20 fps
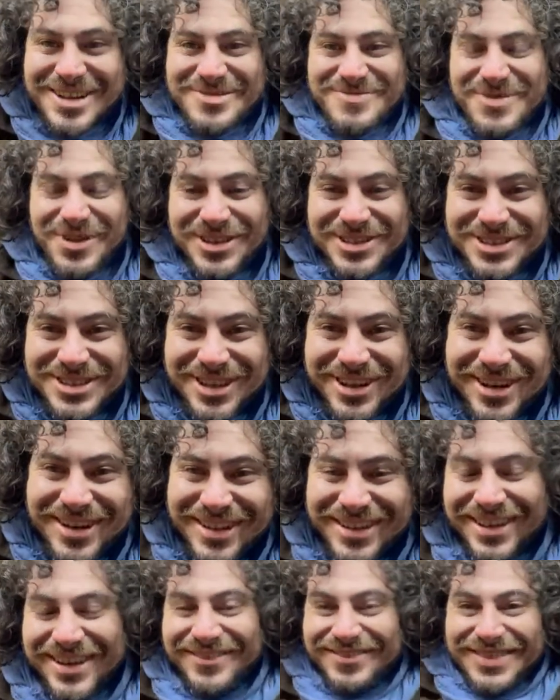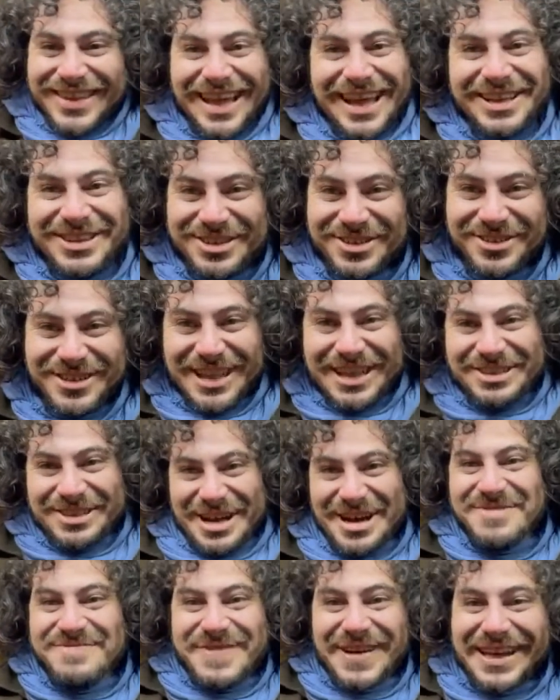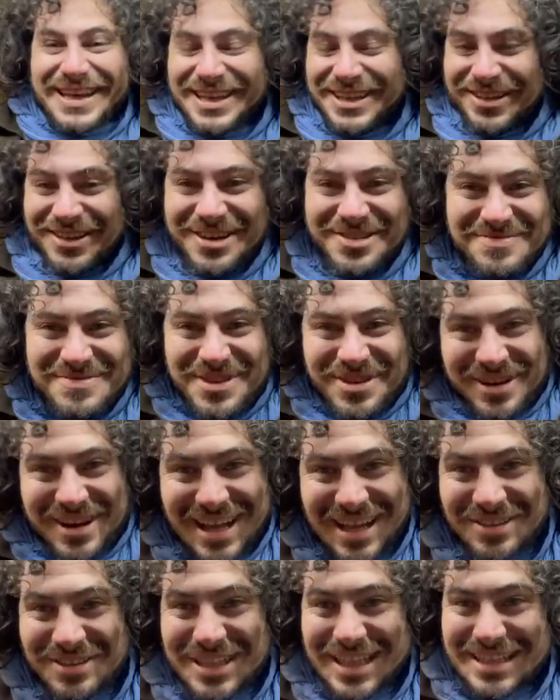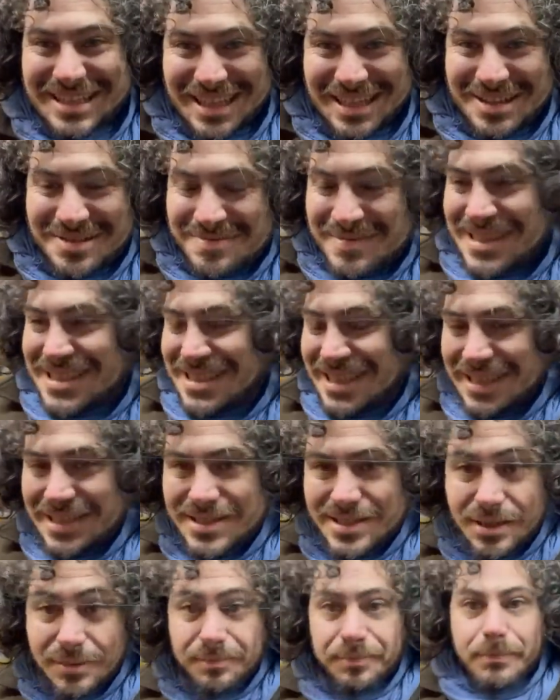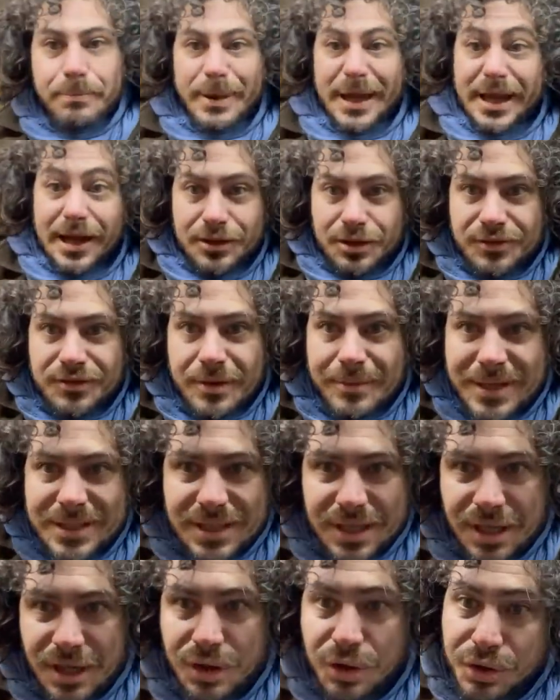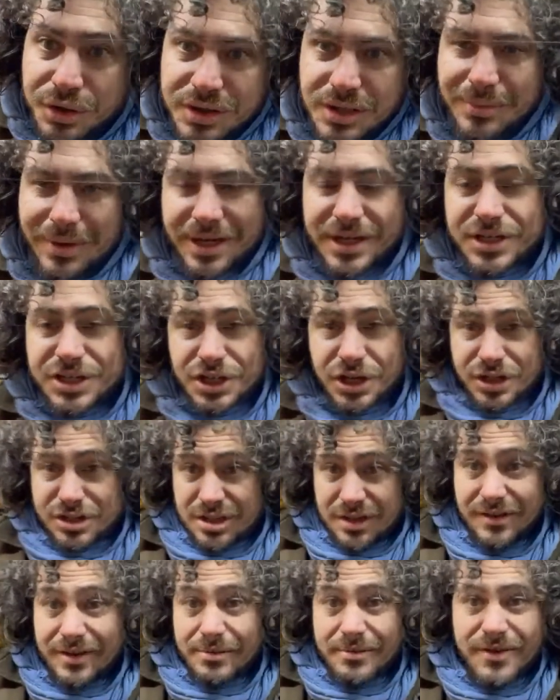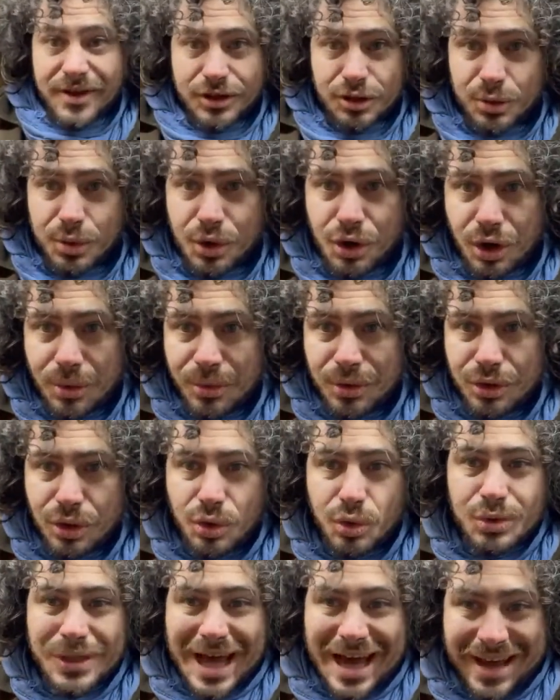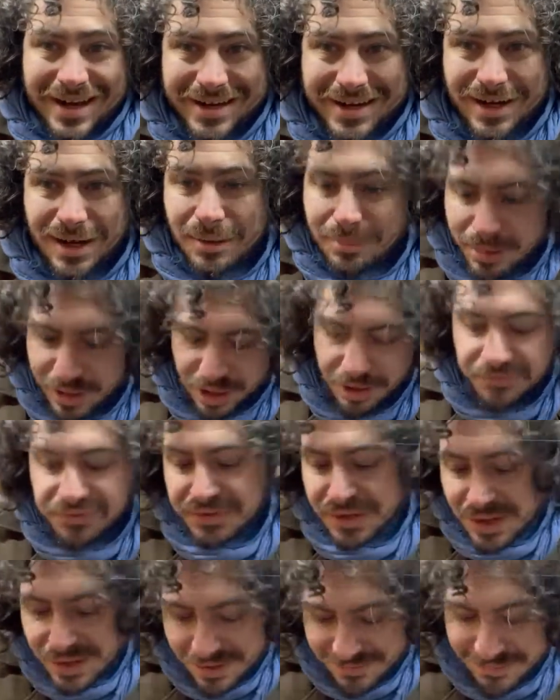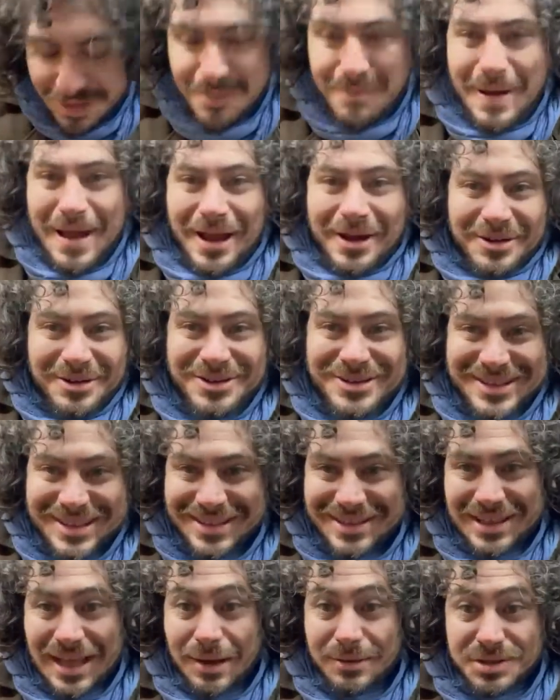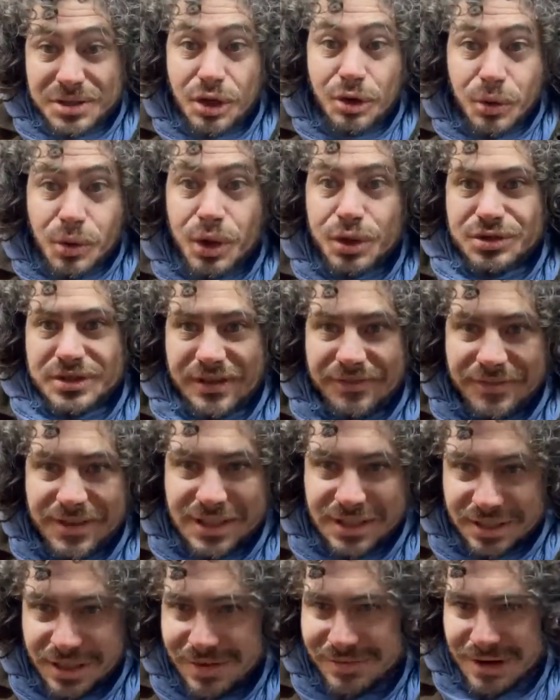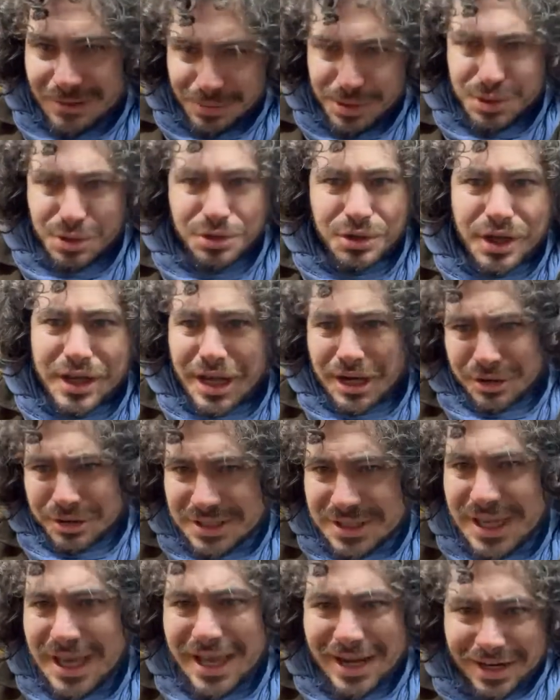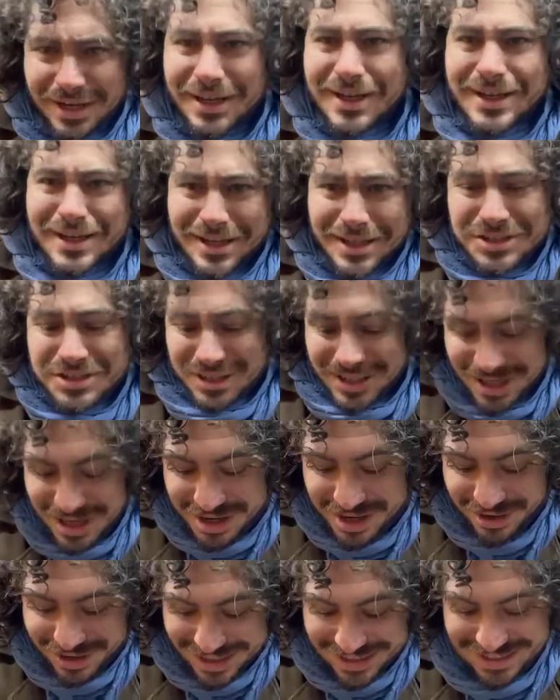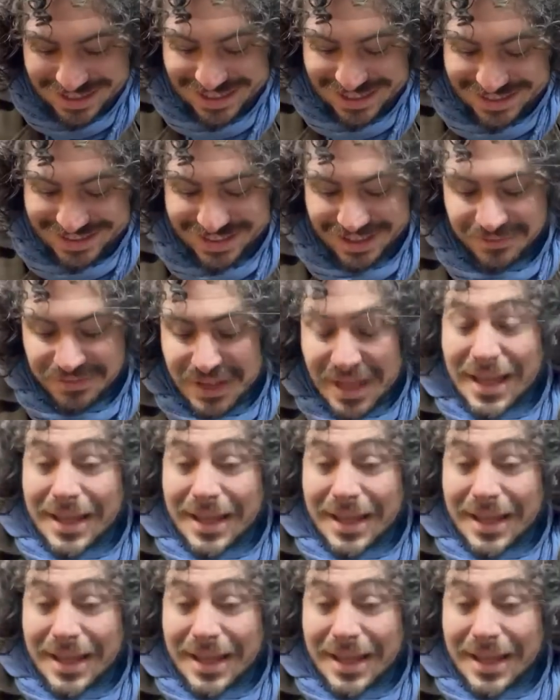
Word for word: Buongiorno! È tornato Camperino, è il mio regalo di Natale a me stesso. Peccato ovviamente che col clima che c'è oggi avrebbe fatto più comodo un'arca, però vabbè, accontentiamoci. Comunque non è finita, avrà bisogno del carrozziere, ce n'è ancora tante.